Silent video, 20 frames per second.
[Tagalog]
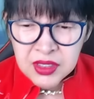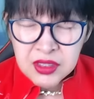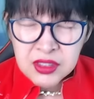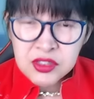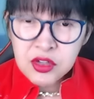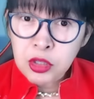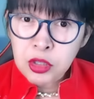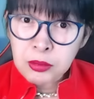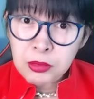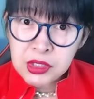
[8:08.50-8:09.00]

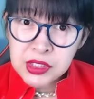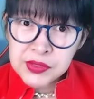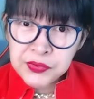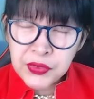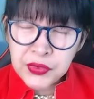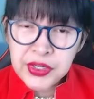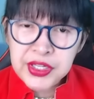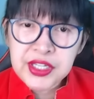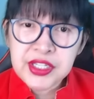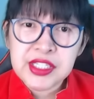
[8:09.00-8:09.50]
So almost
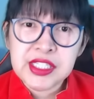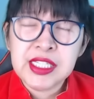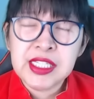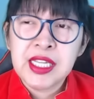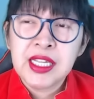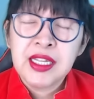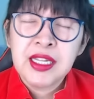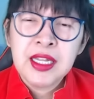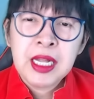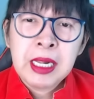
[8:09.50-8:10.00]
4 years
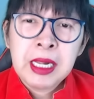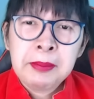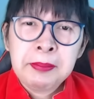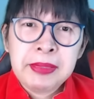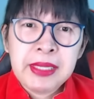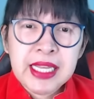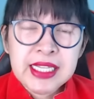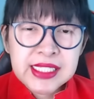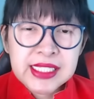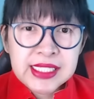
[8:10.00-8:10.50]

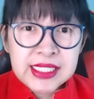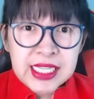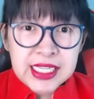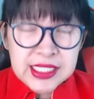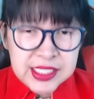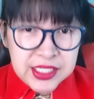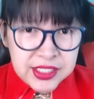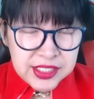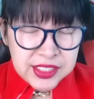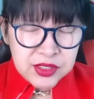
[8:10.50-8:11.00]
plus
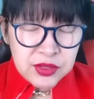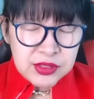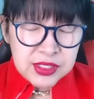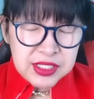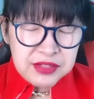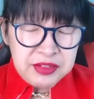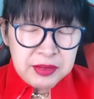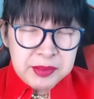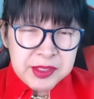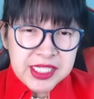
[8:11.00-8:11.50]
6 years kung
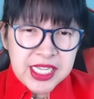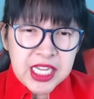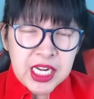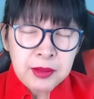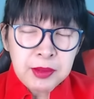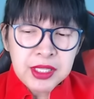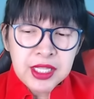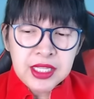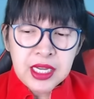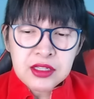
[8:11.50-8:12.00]
si VP
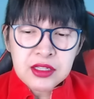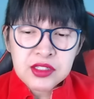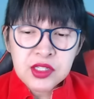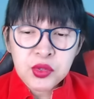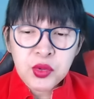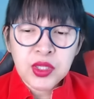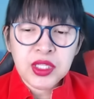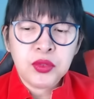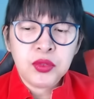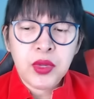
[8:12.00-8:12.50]
Sara mananalo sa
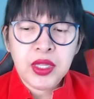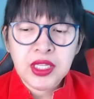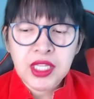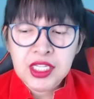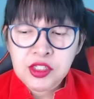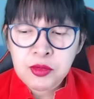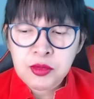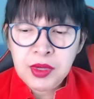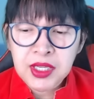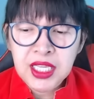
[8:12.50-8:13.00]

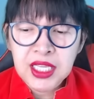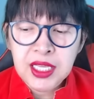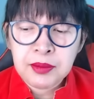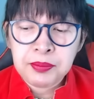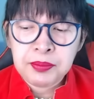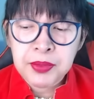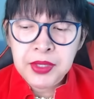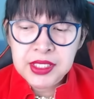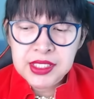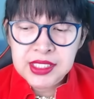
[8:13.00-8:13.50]
2020, so
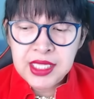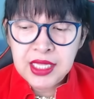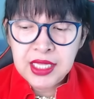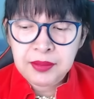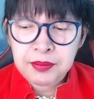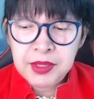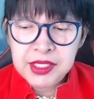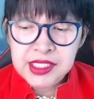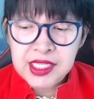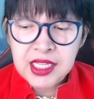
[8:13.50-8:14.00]
magiging
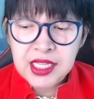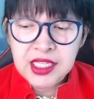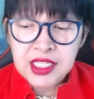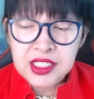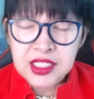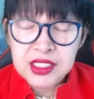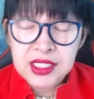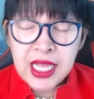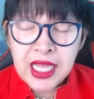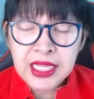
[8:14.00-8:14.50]
president, president
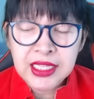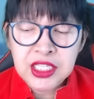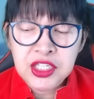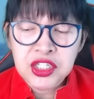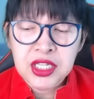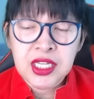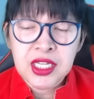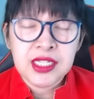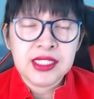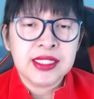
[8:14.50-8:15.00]
natin
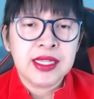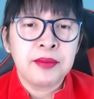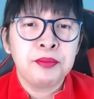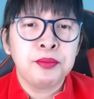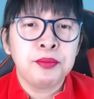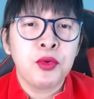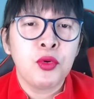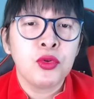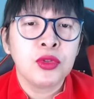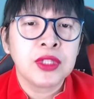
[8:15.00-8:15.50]
siya ng
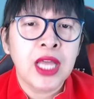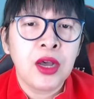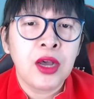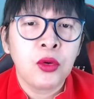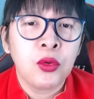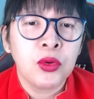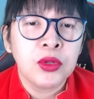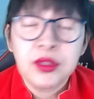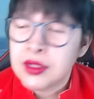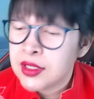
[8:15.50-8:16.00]
10
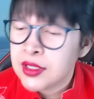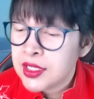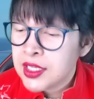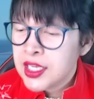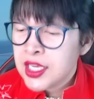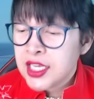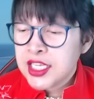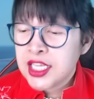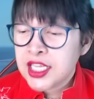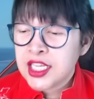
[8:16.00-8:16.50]
taon.
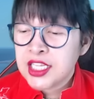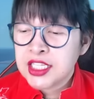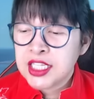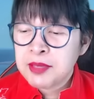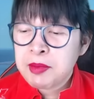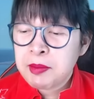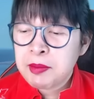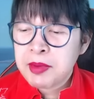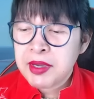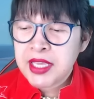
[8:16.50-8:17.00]
Yan ang
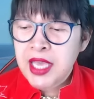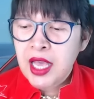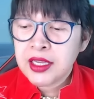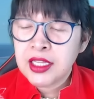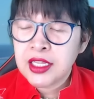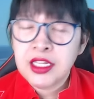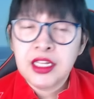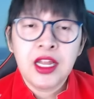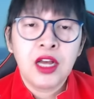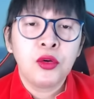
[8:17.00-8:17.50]
hindi
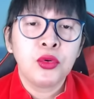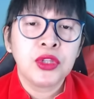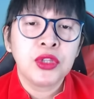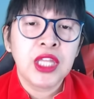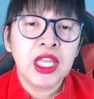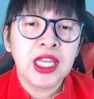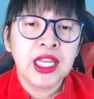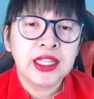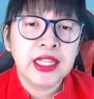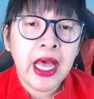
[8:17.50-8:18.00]
papayagan ni
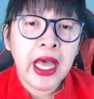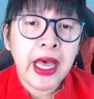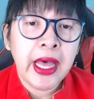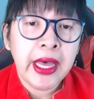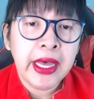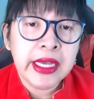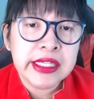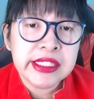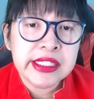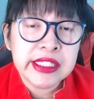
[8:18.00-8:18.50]
Nakuting at
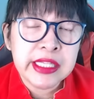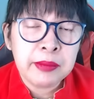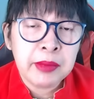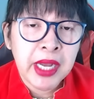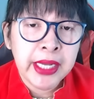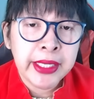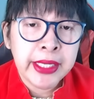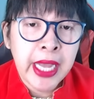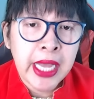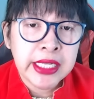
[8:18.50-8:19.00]
Ahas na
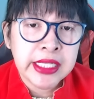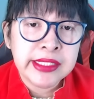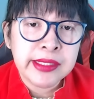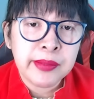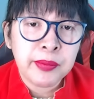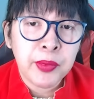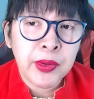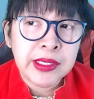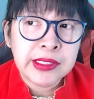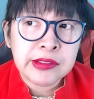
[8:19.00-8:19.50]
mga ganay
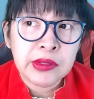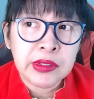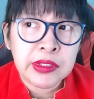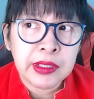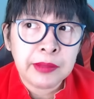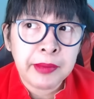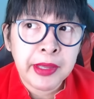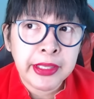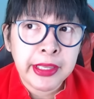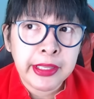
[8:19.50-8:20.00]
sa pwesto at
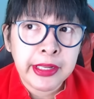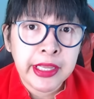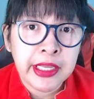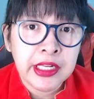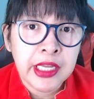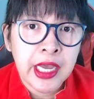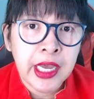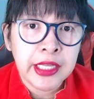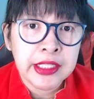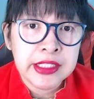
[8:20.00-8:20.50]
kapangyarihan
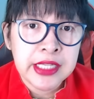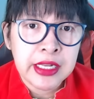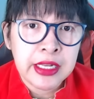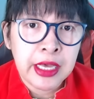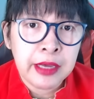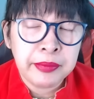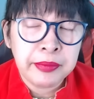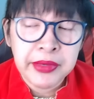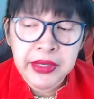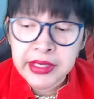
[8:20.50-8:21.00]
at ah, salap.